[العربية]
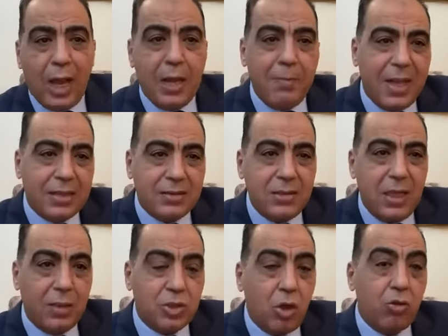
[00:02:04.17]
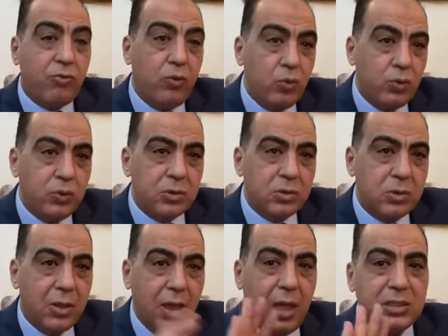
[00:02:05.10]
المادي يعني مش هياخد فلوس
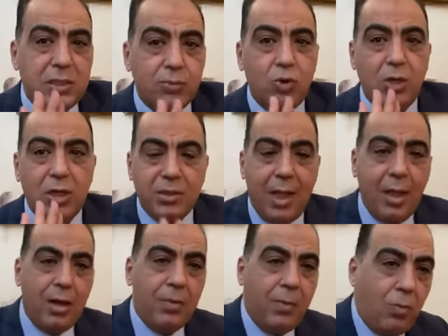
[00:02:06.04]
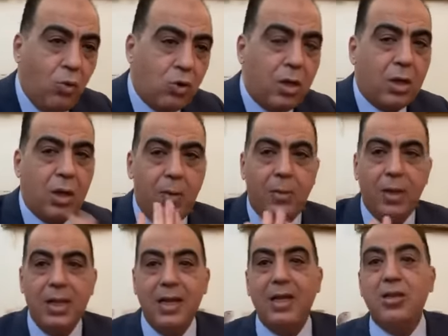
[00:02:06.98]
هيسيب كل الدخل لمحمود كهرباء
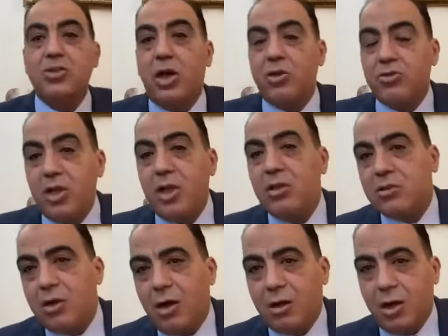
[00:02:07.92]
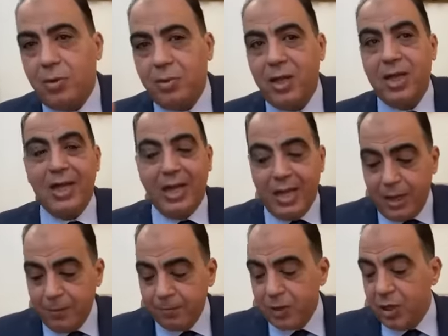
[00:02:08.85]
لترضيه كهرباء
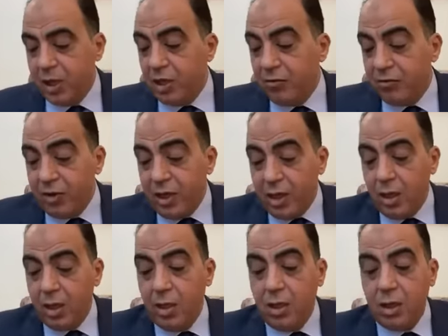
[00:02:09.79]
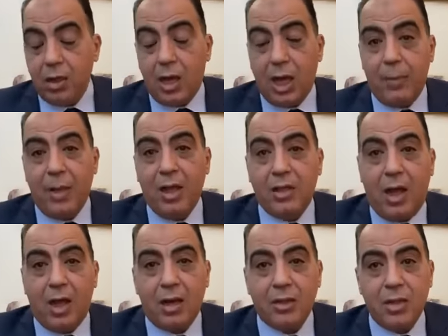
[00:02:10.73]
ليه؟ ان في كهرباء
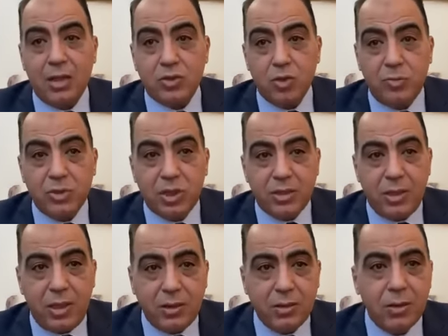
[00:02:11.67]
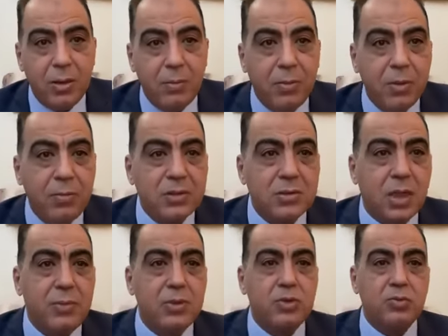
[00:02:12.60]
يتعرض الى ظلم شديد من مستر
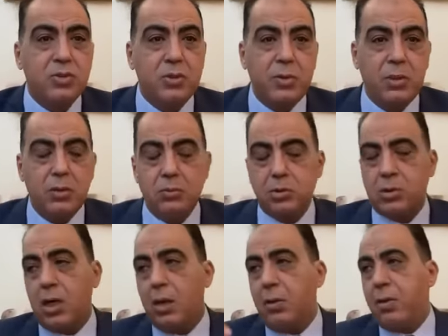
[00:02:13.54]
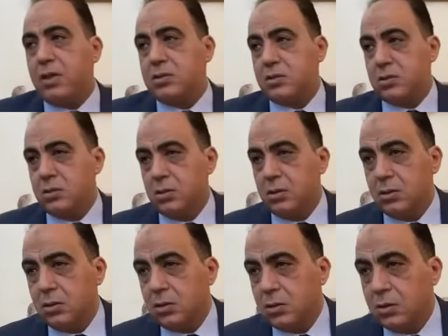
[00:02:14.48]
بيكسو موسيماني مش كهرباء بس
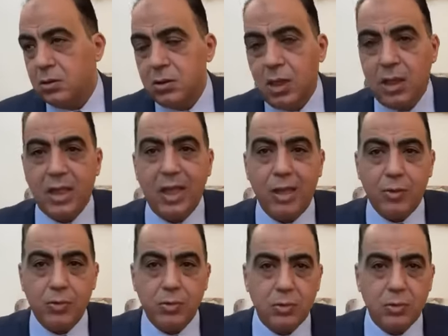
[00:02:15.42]
يعني غيره